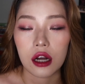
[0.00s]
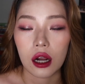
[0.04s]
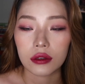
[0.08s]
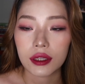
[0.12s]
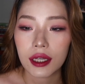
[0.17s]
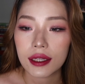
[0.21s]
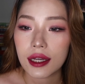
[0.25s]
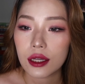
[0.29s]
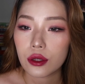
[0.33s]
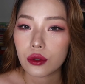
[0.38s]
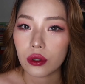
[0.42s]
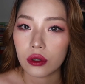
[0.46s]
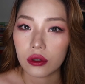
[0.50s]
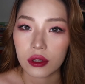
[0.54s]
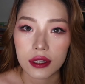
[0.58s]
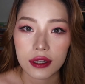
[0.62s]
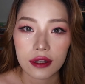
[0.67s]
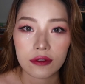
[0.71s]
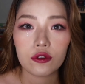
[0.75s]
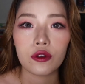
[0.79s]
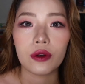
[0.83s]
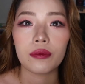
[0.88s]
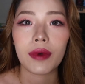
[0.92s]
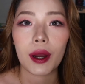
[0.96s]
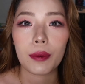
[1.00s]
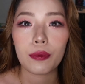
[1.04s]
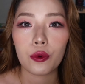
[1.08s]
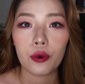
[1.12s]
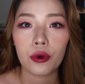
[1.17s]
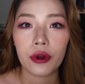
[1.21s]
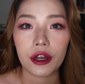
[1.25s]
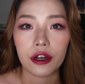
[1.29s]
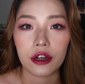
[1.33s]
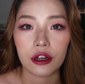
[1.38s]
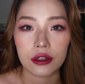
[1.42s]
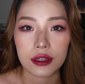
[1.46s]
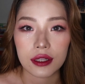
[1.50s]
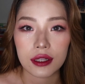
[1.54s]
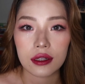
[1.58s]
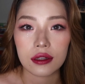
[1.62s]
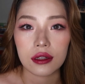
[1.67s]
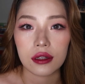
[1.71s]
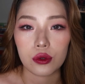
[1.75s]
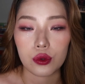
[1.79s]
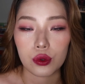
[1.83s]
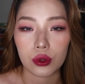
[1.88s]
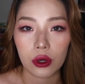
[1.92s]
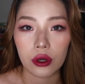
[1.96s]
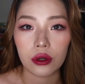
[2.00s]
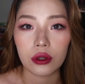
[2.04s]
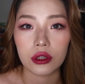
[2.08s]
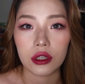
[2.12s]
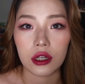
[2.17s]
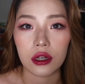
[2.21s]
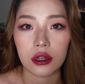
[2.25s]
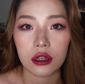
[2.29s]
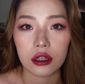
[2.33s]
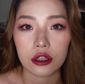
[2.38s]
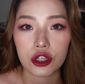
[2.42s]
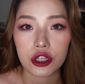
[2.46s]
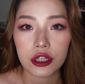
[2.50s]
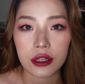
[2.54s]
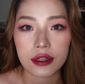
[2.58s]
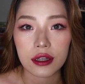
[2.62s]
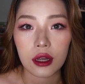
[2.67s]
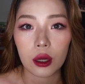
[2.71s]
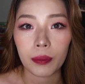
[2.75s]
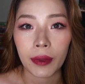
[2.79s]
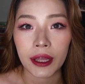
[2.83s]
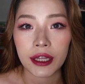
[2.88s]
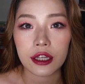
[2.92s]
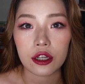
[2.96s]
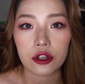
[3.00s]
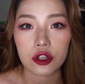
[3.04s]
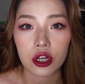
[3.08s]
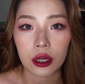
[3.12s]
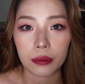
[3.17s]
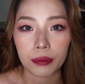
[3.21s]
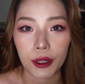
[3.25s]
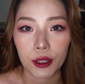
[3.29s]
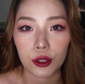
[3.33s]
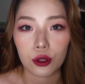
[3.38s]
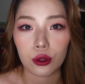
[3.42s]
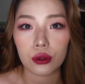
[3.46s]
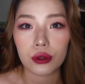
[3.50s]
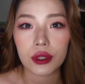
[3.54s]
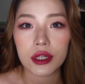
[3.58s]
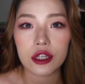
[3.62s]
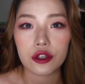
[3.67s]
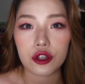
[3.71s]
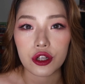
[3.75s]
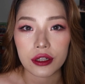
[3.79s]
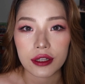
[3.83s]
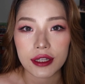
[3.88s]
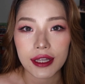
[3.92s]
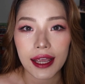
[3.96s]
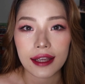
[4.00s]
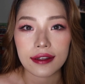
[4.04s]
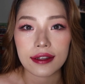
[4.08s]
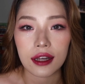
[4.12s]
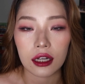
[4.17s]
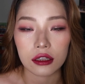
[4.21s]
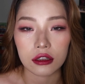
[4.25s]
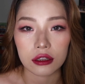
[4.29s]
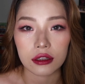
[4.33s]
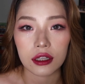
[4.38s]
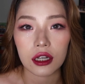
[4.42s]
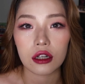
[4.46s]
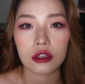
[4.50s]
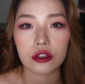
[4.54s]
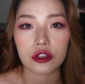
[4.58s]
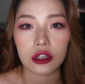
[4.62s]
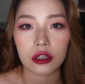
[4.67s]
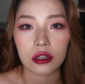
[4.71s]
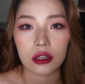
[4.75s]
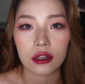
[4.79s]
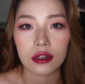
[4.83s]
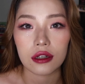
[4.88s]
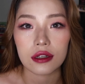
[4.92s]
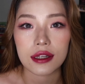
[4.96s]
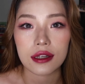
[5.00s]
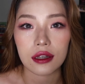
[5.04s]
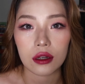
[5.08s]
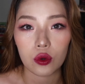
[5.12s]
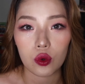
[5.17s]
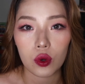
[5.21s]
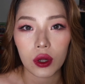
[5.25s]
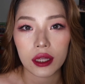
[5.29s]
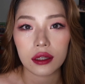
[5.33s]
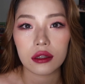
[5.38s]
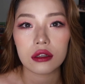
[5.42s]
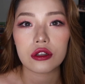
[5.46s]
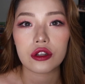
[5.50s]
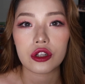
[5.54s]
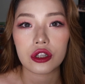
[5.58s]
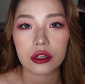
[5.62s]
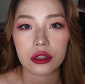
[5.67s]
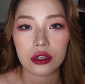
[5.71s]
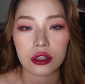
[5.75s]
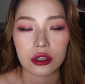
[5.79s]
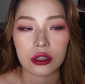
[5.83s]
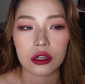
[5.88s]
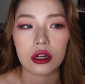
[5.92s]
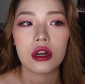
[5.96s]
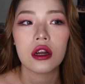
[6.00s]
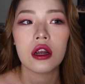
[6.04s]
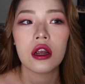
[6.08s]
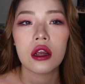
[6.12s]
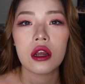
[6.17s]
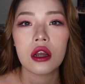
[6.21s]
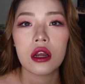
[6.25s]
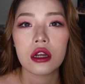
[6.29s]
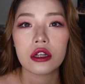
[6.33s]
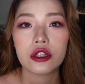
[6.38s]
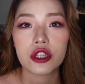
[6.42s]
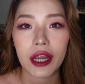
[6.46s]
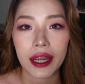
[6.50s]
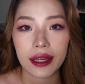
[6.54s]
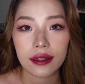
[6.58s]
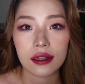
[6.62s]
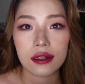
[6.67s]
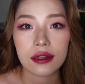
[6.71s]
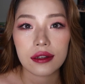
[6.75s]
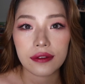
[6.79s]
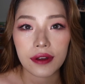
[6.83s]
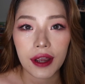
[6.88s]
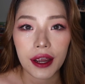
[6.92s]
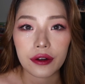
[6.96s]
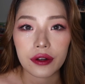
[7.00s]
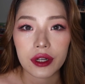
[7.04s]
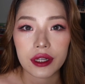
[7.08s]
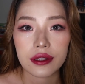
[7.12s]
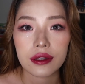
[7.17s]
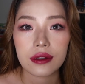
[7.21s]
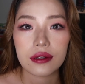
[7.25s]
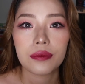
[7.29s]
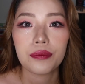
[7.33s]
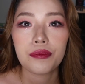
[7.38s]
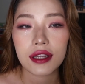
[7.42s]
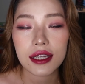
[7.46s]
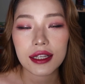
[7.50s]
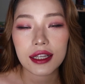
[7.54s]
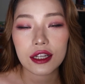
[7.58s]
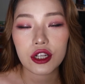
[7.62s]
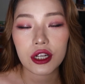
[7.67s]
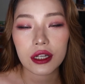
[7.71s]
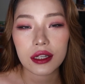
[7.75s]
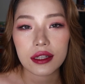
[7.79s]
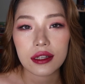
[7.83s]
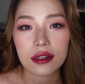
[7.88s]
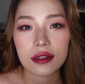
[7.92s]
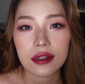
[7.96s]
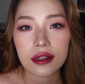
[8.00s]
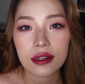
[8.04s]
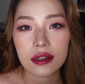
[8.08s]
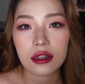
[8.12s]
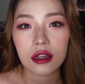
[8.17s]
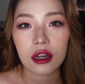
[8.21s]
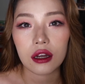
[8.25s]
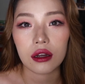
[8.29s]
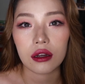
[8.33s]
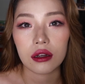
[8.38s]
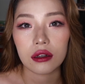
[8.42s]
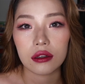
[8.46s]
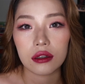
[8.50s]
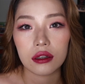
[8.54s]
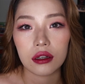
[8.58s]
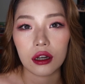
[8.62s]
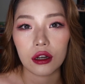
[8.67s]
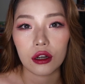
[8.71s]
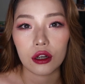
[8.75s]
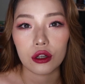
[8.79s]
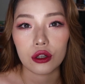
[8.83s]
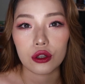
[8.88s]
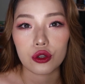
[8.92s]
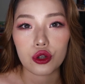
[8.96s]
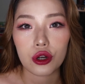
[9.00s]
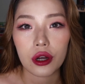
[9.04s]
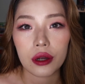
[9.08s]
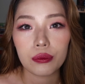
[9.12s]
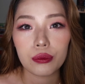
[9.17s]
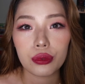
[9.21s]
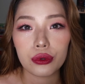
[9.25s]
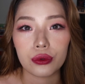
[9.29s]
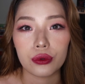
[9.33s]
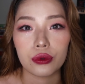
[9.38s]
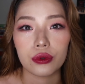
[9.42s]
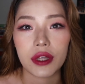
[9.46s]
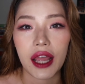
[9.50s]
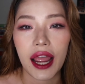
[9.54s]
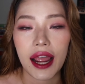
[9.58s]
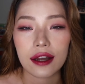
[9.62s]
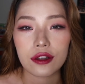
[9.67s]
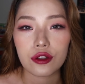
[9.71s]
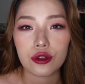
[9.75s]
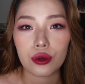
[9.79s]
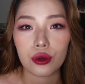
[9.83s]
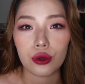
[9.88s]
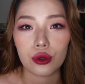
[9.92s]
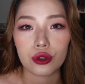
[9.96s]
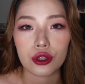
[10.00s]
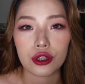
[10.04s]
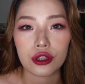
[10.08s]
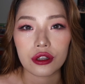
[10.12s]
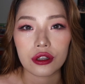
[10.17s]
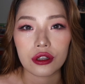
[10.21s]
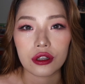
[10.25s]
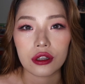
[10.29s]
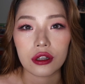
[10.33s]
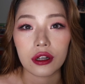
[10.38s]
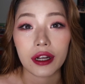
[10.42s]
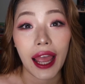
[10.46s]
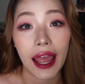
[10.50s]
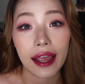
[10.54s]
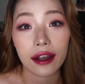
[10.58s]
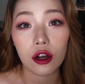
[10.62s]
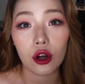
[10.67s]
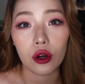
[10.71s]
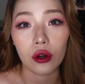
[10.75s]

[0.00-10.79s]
然后他在所有的新闻发布会和自己所有的社交媒体上面都一直在强调这个新冠是。Chinese virus。那在这个星期呢，呃，川普他就是改